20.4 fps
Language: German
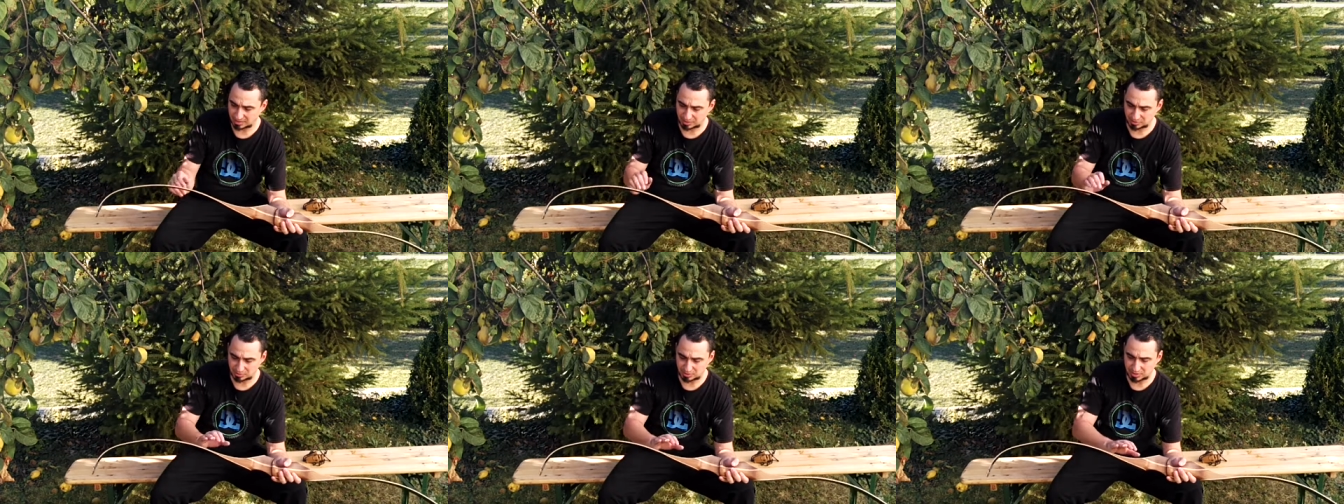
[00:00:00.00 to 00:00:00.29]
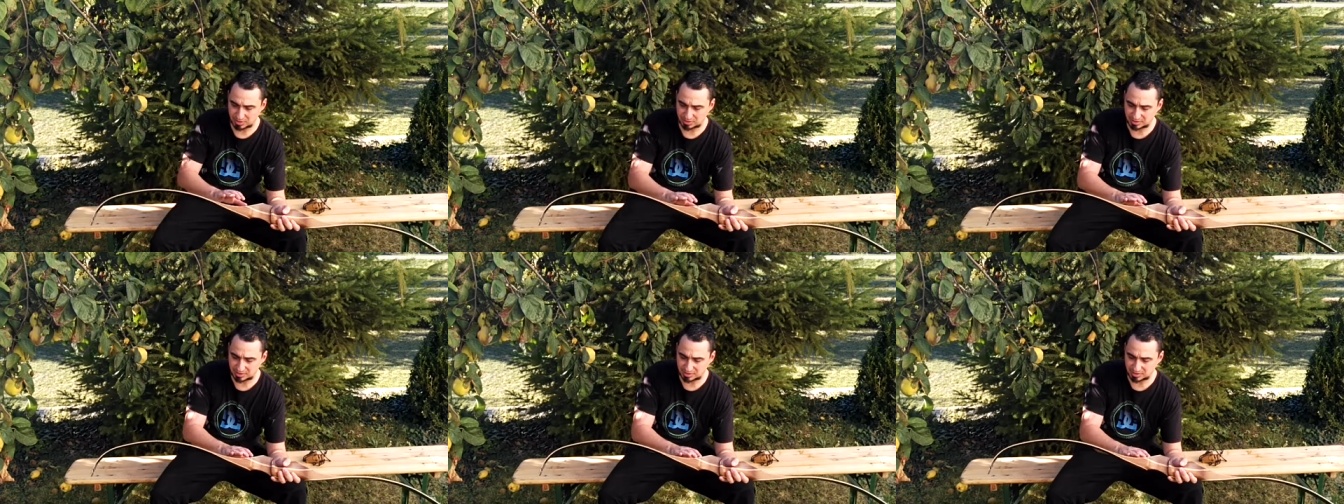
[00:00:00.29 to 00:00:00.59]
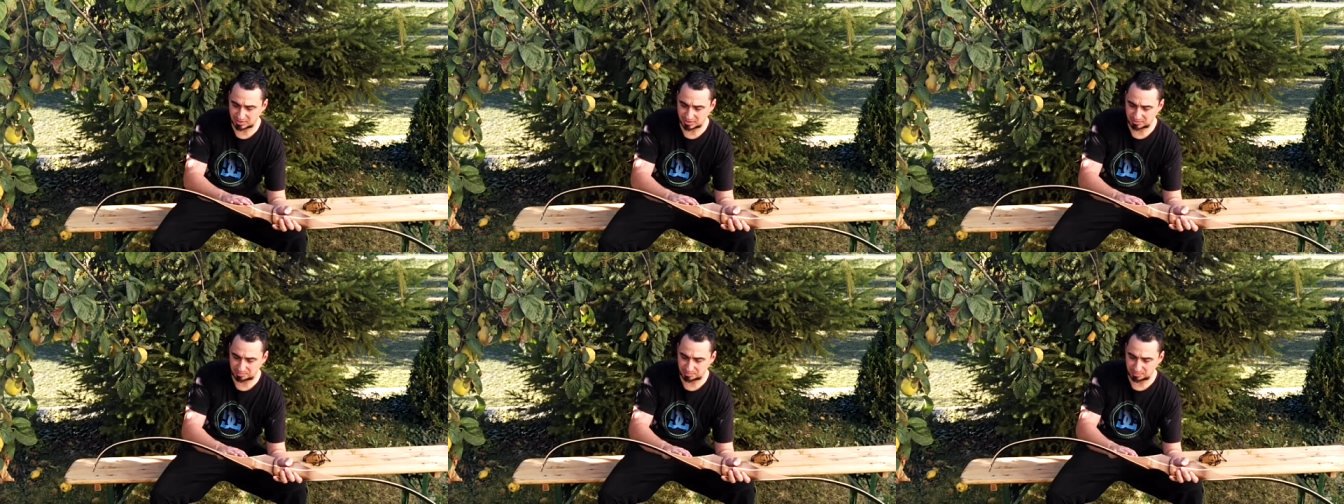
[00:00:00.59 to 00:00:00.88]
Also das
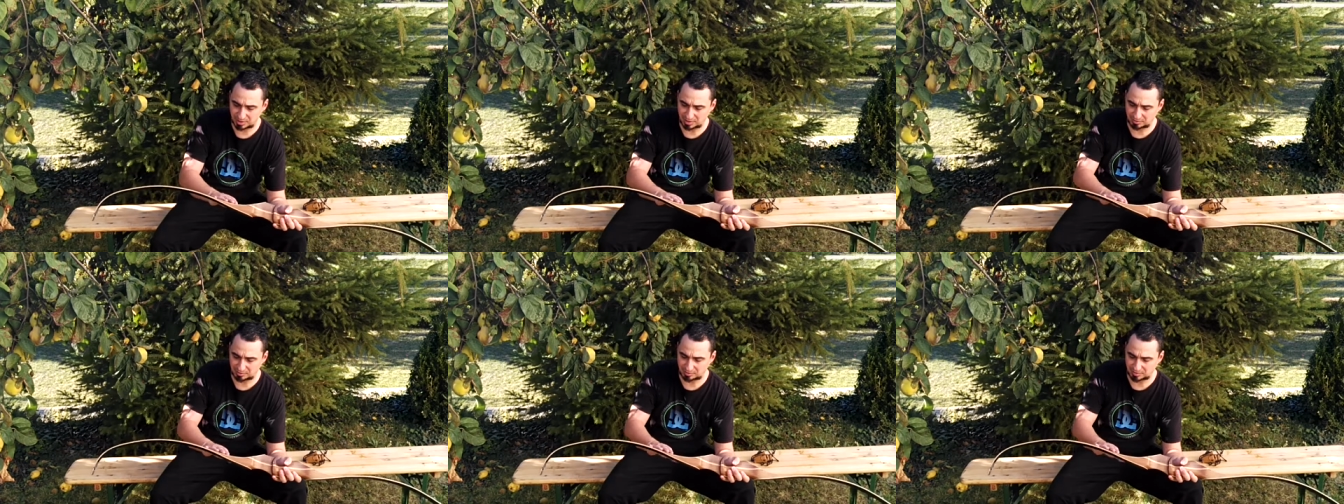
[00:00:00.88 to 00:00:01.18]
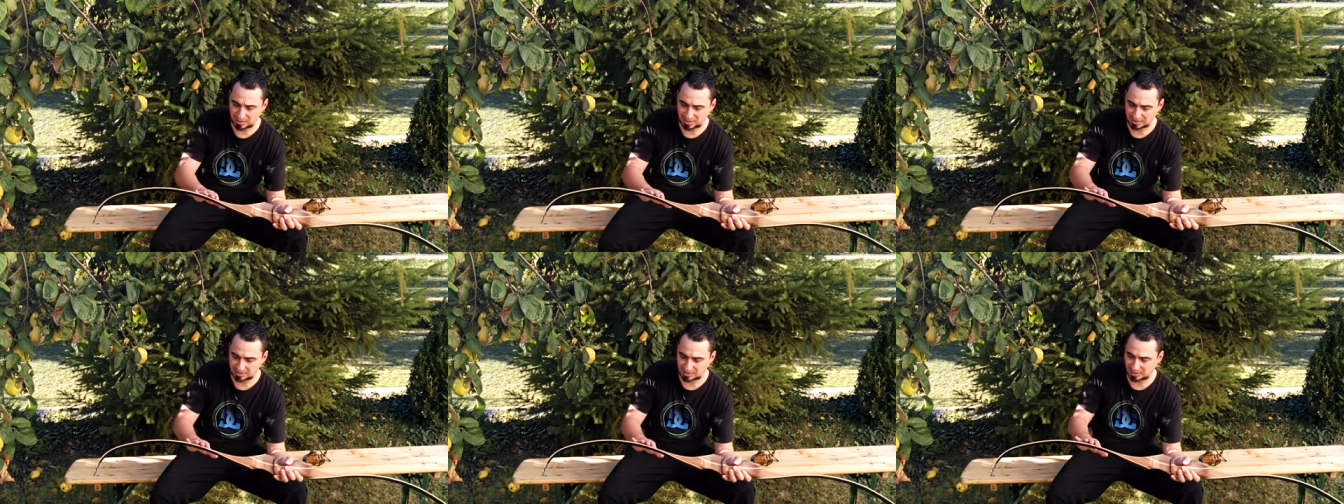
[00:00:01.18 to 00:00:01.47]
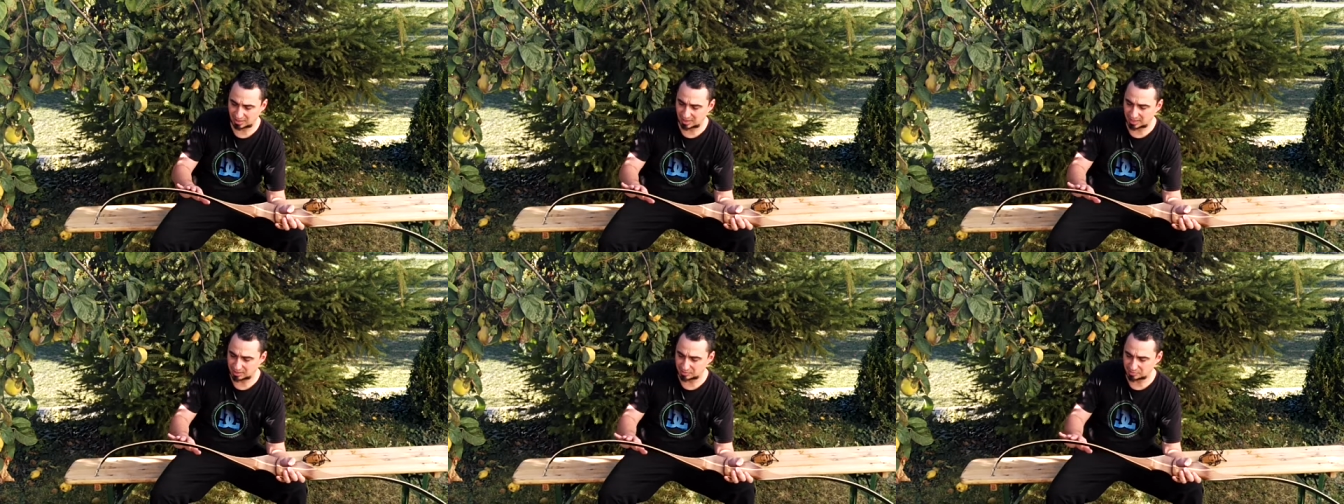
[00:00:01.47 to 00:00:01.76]
ist perfekt
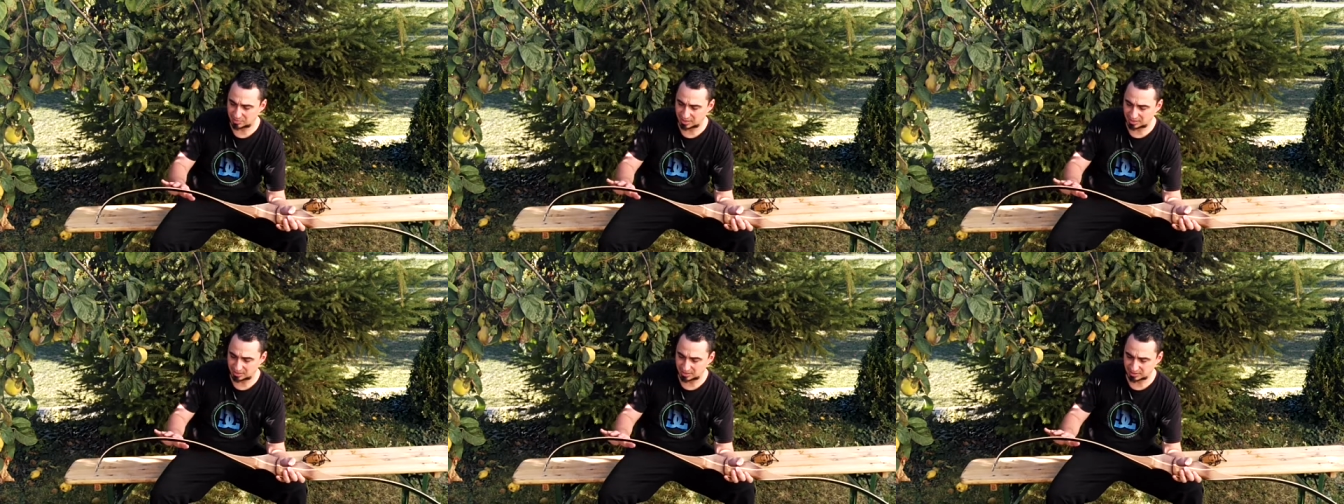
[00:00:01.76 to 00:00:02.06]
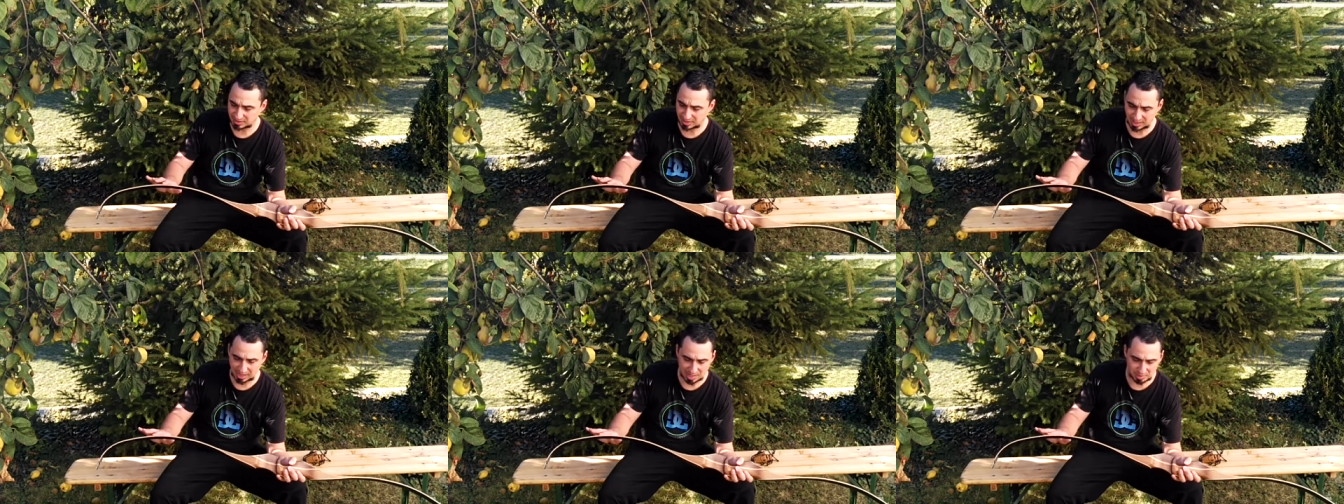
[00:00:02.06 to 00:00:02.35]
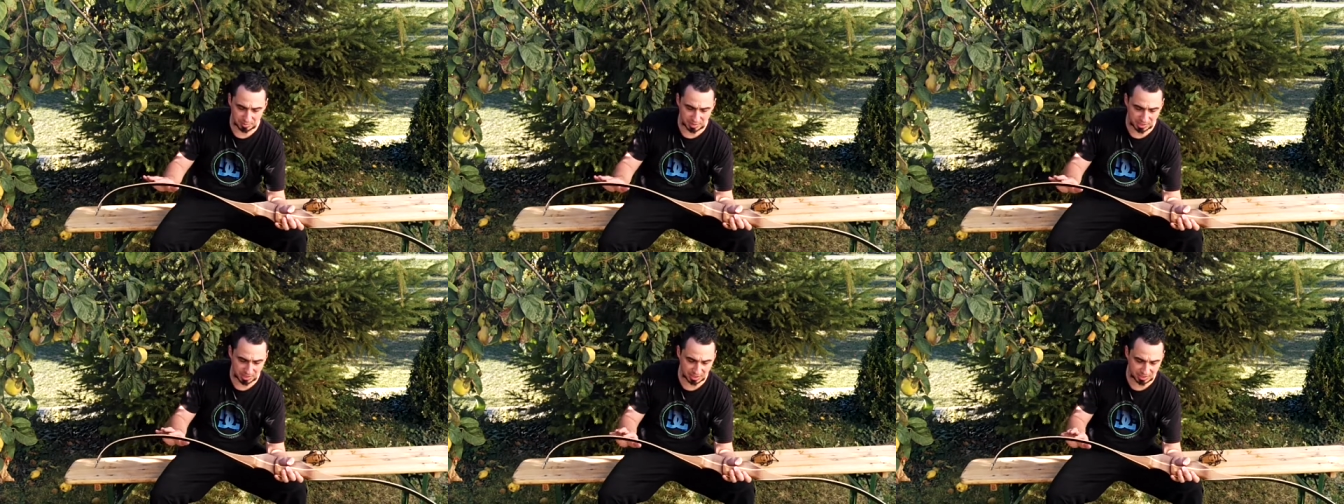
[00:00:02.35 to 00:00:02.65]
gleichmäßig
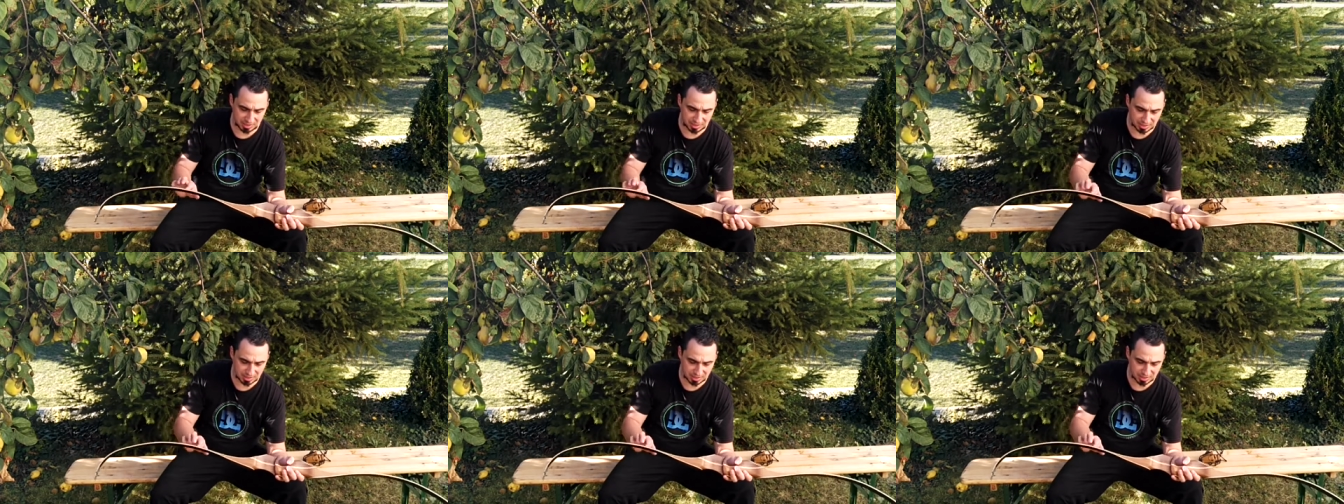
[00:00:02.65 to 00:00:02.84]
gearbeitet,